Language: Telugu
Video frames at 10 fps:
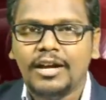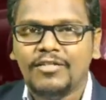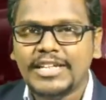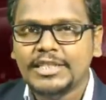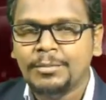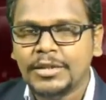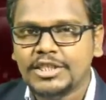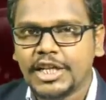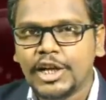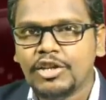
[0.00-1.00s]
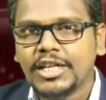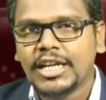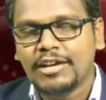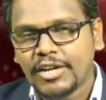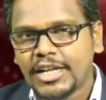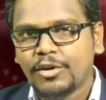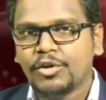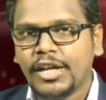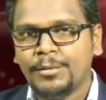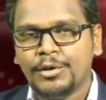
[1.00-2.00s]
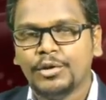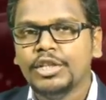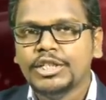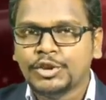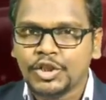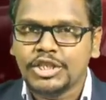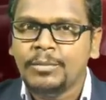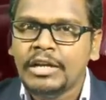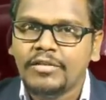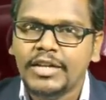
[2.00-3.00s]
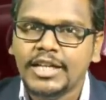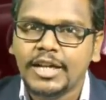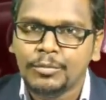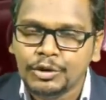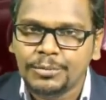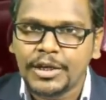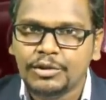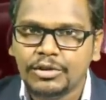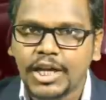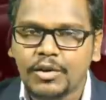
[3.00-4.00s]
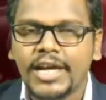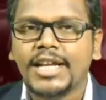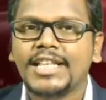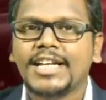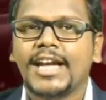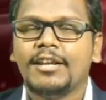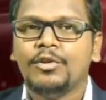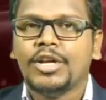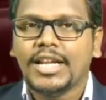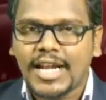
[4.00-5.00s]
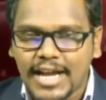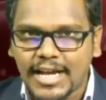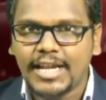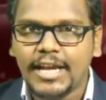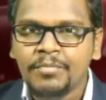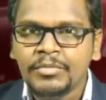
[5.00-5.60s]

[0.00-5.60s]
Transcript: వైసీపీ శ్రేణులకి అవన్నీ కూడా ఇప్పుడు సోషల్ మీడియా వేదికగా ముందు పెడుతున్నారు ఆయన అధికారంలోకి రాగానే